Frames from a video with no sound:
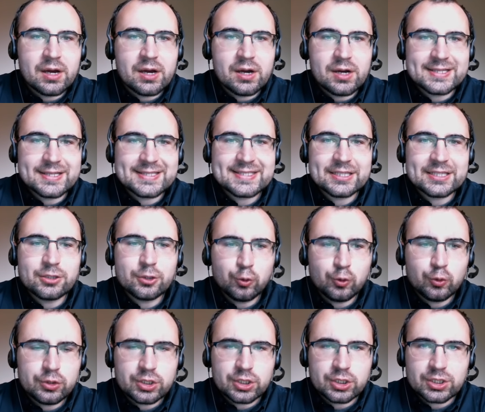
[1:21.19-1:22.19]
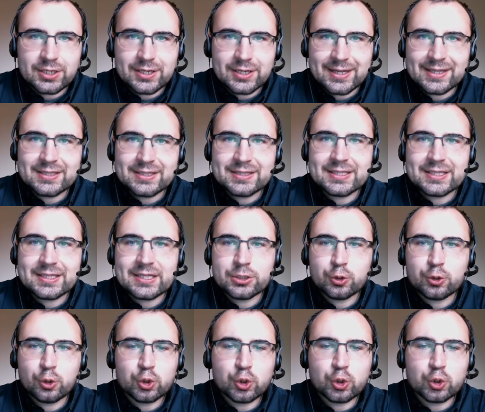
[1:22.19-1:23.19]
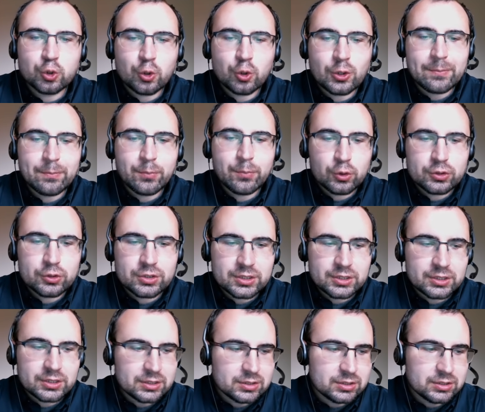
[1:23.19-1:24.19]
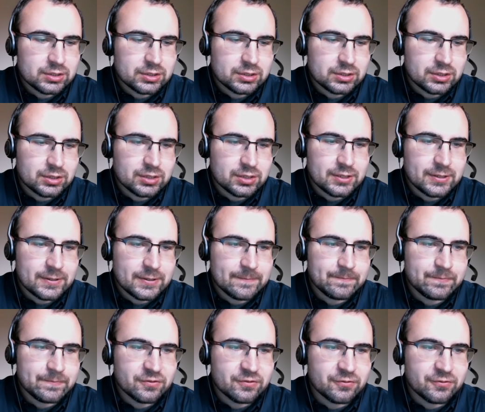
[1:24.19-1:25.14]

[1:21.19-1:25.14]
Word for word: А, сотрудник – это тот, кто работает а,